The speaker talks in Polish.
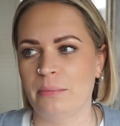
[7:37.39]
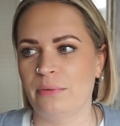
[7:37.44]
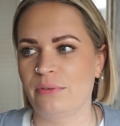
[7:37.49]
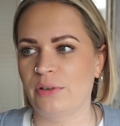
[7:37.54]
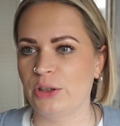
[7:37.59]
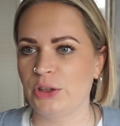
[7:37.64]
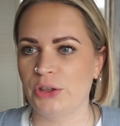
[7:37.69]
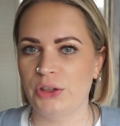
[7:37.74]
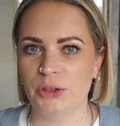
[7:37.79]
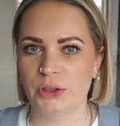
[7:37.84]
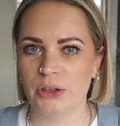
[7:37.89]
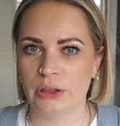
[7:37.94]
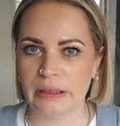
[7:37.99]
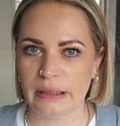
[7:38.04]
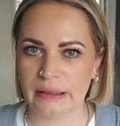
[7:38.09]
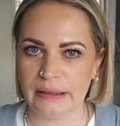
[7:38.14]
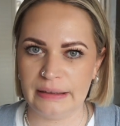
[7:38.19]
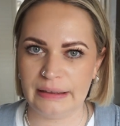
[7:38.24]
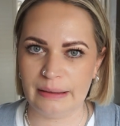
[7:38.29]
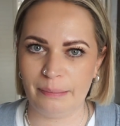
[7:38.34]
Mam wrażenie, że
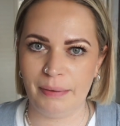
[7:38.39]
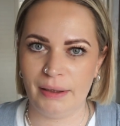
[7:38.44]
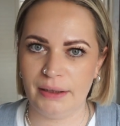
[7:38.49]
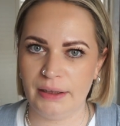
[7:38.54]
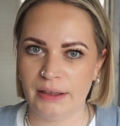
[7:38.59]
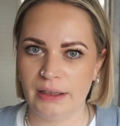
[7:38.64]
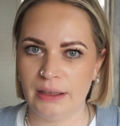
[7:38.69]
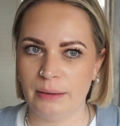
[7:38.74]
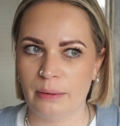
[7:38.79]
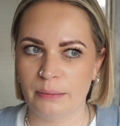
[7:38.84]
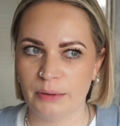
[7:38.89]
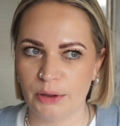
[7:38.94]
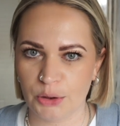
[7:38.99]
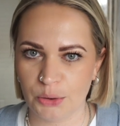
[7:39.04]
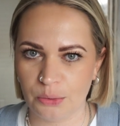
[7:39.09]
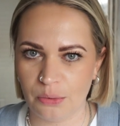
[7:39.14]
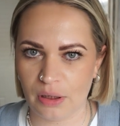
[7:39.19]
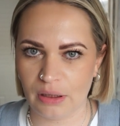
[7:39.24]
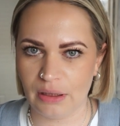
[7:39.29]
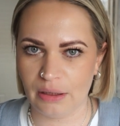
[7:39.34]
tak nie saplenie, kiedy mam też
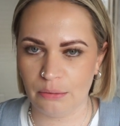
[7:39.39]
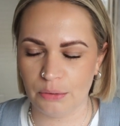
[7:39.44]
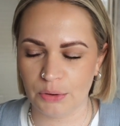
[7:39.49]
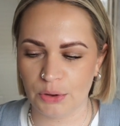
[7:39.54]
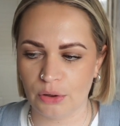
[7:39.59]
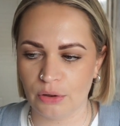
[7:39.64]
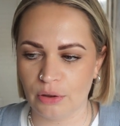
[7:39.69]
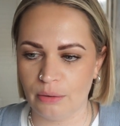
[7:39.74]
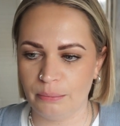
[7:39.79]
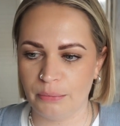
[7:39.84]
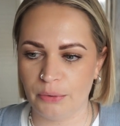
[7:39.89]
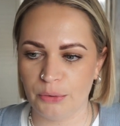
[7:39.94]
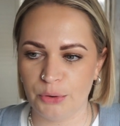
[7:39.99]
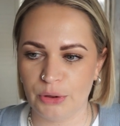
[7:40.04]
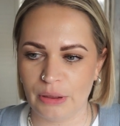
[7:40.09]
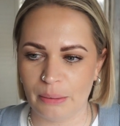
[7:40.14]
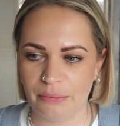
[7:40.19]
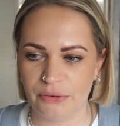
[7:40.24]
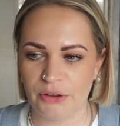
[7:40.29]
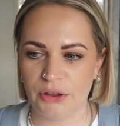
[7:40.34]
górę nałożoną, bo już
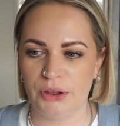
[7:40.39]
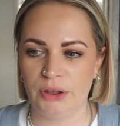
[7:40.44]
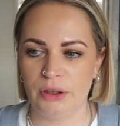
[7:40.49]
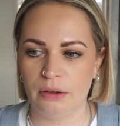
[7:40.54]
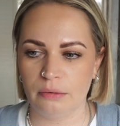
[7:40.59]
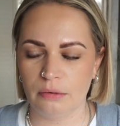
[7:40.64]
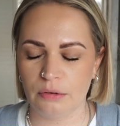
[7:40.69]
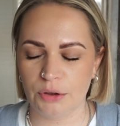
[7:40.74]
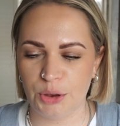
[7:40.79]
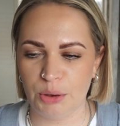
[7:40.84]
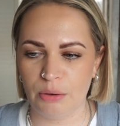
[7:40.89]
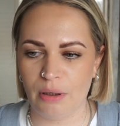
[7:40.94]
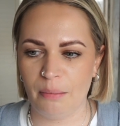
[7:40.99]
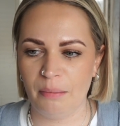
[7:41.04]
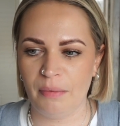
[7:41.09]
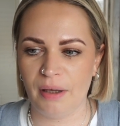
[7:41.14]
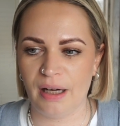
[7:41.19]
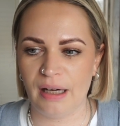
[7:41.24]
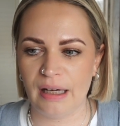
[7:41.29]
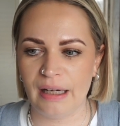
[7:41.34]
jak wcześniej ją
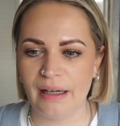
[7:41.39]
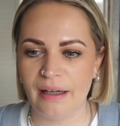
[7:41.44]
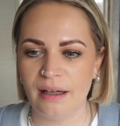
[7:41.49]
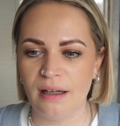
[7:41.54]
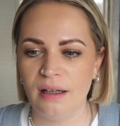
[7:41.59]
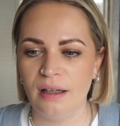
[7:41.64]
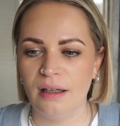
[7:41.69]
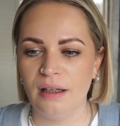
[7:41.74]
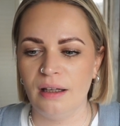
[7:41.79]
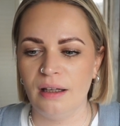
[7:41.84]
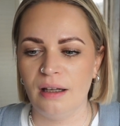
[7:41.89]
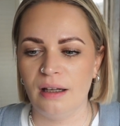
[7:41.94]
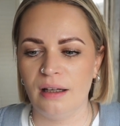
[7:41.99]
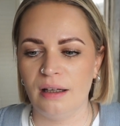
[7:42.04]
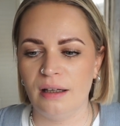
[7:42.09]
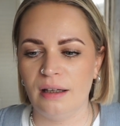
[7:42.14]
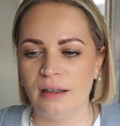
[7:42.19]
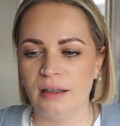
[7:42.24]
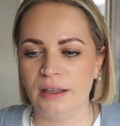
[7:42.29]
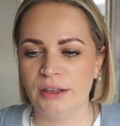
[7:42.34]
nosiłam, ale
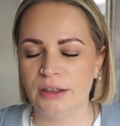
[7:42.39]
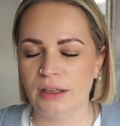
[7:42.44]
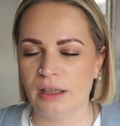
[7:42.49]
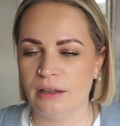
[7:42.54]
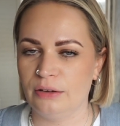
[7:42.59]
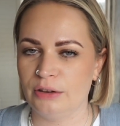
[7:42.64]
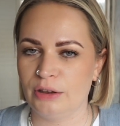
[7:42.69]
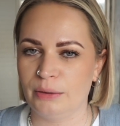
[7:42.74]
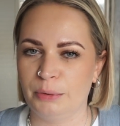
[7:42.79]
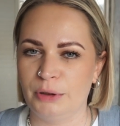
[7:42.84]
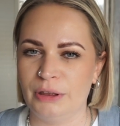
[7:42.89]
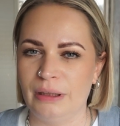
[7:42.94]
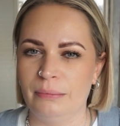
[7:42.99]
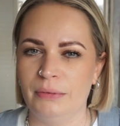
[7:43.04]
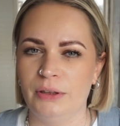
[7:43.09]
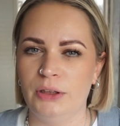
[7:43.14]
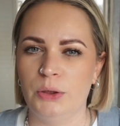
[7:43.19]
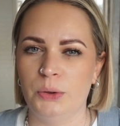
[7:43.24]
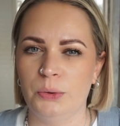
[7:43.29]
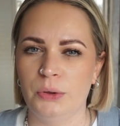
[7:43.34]
e, średnio jest to
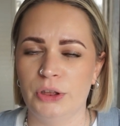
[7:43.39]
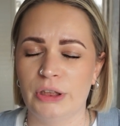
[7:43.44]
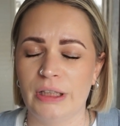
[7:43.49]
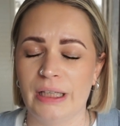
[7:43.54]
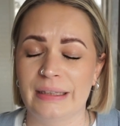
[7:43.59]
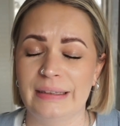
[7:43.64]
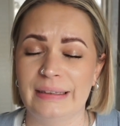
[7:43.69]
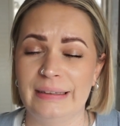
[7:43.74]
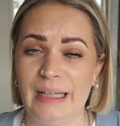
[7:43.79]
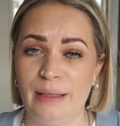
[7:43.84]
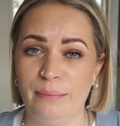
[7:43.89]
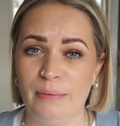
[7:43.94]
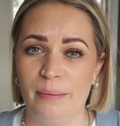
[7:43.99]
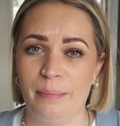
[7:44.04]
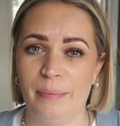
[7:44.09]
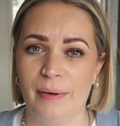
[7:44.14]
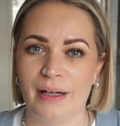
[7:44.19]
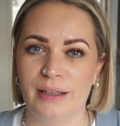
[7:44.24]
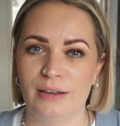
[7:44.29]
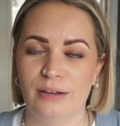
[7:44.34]
przyjemne i czuję, że jak zdejmę
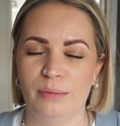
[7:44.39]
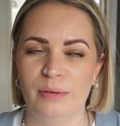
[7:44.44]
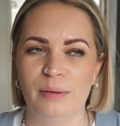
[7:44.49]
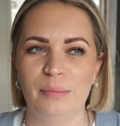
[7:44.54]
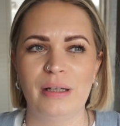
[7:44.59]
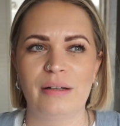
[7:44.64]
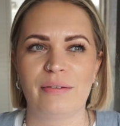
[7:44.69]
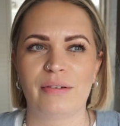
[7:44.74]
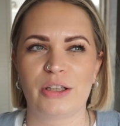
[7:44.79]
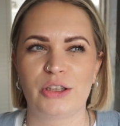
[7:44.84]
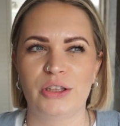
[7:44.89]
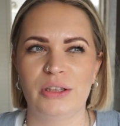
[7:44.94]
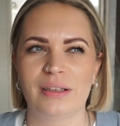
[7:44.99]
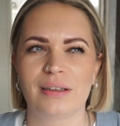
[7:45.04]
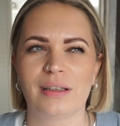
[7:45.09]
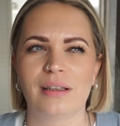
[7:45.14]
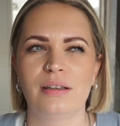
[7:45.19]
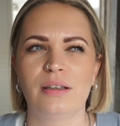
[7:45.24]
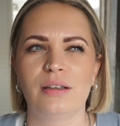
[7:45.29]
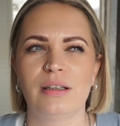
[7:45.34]
aparat, to będę miała wrażenie
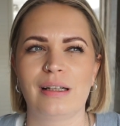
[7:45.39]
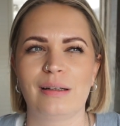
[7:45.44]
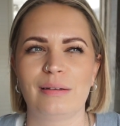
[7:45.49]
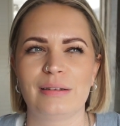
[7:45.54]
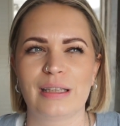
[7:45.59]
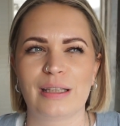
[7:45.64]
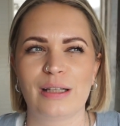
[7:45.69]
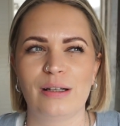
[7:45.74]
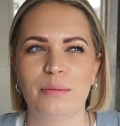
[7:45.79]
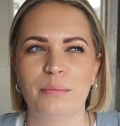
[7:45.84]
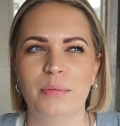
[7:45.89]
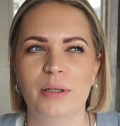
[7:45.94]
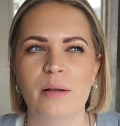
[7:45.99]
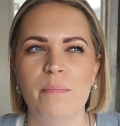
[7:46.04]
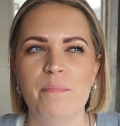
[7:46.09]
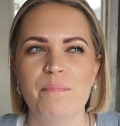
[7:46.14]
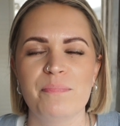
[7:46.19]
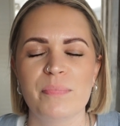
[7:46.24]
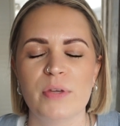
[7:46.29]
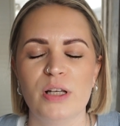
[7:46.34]
takich, takiego by
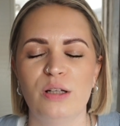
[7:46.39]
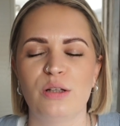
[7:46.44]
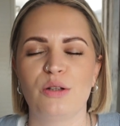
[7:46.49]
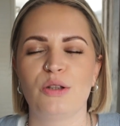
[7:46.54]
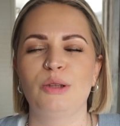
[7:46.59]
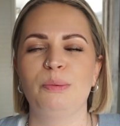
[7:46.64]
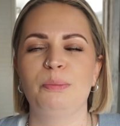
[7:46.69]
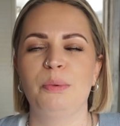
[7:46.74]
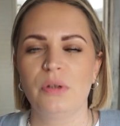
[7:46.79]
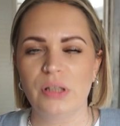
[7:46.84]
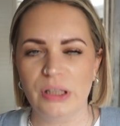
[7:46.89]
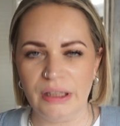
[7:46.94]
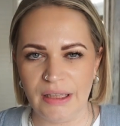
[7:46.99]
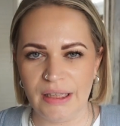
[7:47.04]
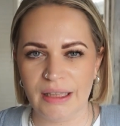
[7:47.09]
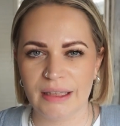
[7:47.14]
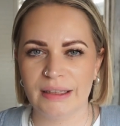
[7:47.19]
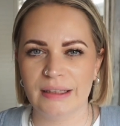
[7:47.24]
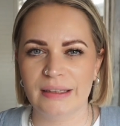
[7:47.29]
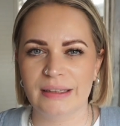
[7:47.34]

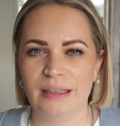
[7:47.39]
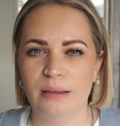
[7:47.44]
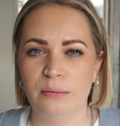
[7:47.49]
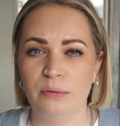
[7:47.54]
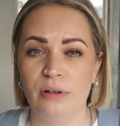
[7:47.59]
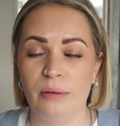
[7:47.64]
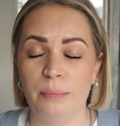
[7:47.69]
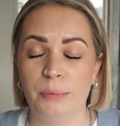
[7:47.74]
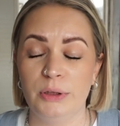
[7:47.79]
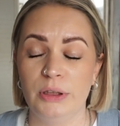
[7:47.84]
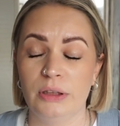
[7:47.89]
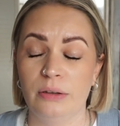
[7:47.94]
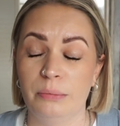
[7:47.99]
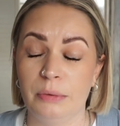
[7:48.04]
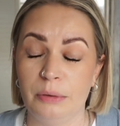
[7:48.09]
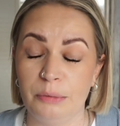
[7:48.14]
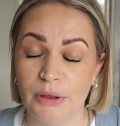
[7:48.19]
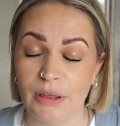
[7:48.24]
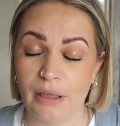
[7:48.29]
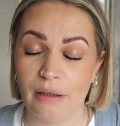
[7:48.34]
rozpulchnienia tych zębów, a później
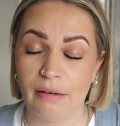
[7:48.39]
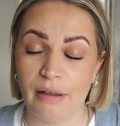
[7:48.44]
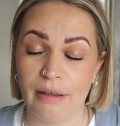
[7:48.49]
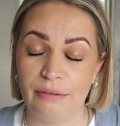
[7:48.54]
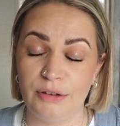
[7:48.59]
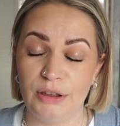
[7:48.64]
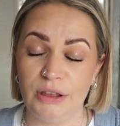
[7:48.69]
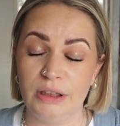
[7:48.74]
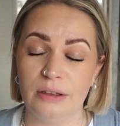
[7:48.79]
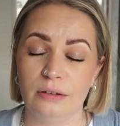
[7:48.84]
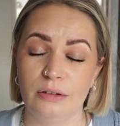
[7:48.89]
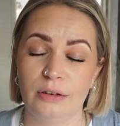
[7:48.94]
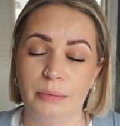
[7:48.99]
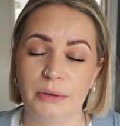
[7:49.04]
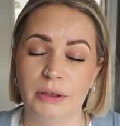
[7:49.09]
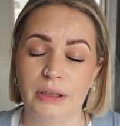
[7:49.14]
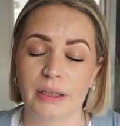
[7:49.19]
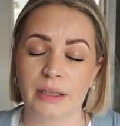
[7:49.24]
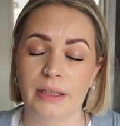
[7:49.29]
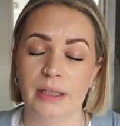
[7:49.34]
będę musiała wcisnąć, to
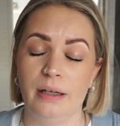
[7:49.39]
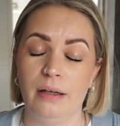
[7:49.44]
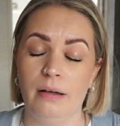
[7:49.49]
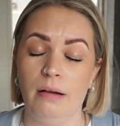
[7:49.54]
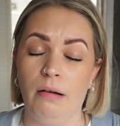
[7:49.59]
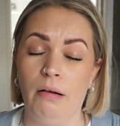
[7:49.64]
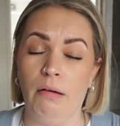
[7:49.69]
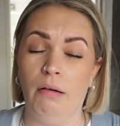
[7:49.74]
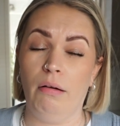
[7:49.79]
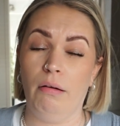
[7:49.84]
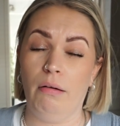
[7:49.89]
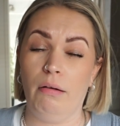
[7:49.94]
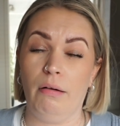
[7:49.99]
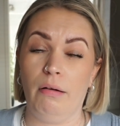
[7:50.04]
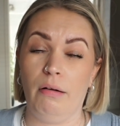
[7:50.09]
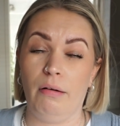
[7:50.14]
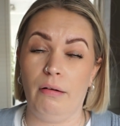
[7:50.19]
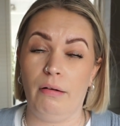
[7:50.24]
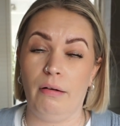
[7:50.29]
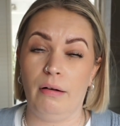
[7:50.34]
będzie takie
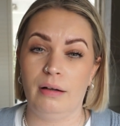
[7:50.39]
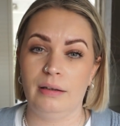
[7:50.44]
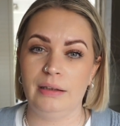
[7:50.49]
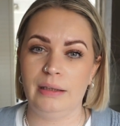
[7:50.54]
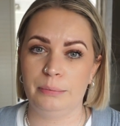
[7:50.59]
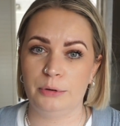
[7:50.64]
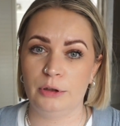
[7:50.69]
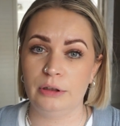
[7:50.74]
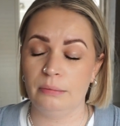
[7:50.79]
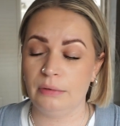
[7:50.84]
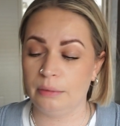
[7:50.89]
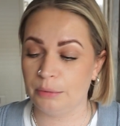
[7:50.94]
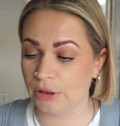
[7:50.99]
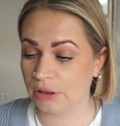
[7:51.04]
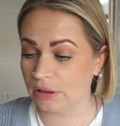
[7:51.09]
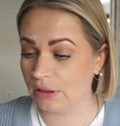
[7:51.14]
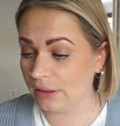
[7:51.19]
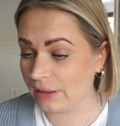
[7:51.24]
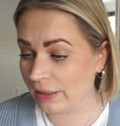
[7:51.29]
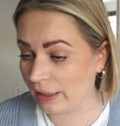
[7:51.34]
o, nieprzyjemne przez
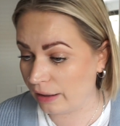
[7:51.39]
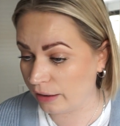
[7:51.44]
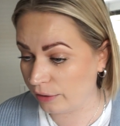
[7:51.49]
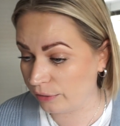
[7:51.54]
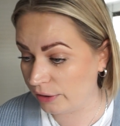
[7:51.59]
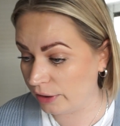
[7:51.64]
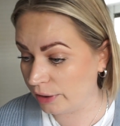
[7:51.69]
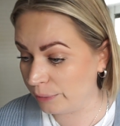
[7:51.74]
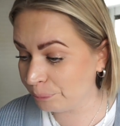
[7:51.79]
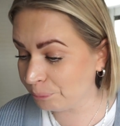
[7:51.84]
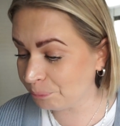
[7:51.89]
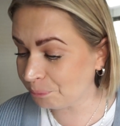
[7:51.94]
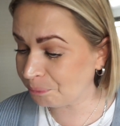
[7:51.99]
kilka chwil.